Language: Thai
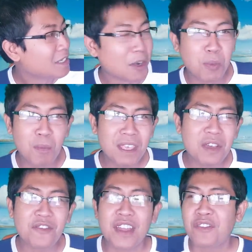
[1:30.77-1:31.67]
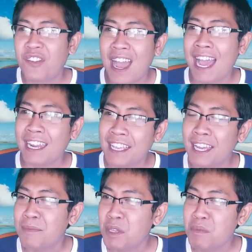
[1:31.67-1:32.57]
ของผมนี่ก็ฟันฝ่านนะค
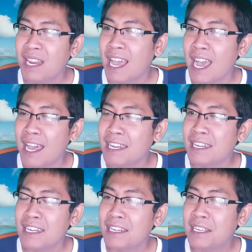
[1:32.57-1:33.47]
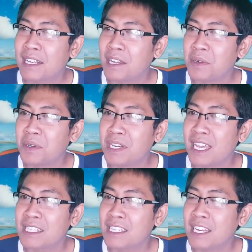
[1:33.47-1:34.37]
รับถ้ามีหลานเขาก็
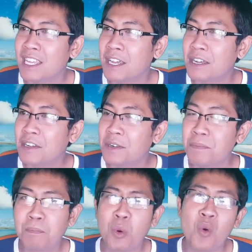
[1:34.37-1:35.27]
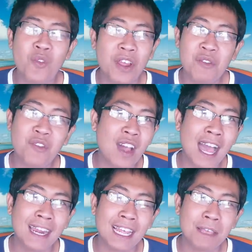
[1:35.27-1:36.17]
น่าจะเรียกปูฟันฟา
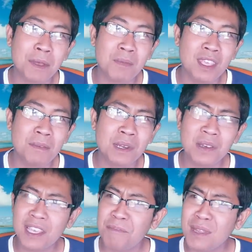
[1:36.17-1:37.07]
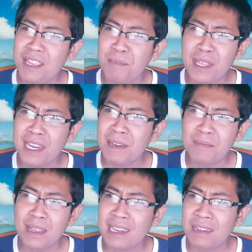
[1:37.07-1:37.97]
นอะไรแบบนี้มันก็ยังไม่ไม่
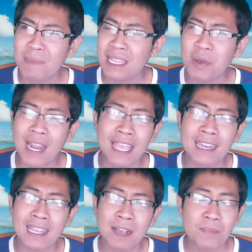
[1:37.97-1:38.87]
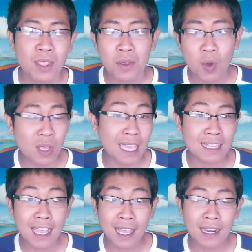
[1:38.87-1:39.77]
ไม่ไม่เท่าไหร่นะครับ โอเค
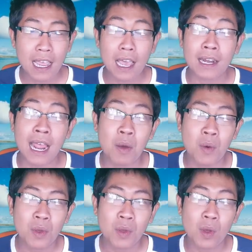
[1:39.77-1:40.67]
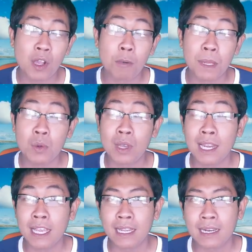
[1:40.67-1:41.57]
ถ้างั้นเราก็เข้าไปดูกัน
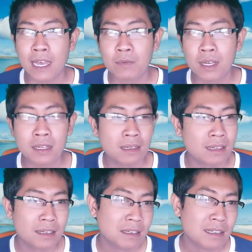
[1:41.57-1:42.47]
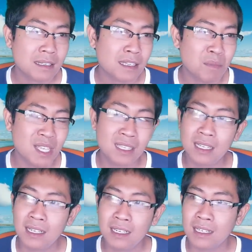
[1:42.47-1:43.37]
เลยนะครับว่าจะมี
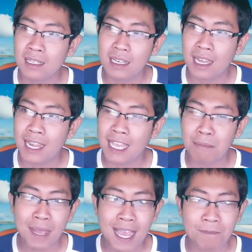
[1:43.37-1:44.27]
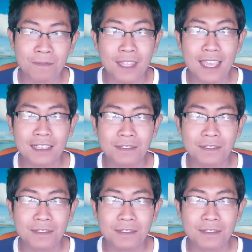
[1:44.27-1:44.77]
ชื่ออะไรกันบ้างเย้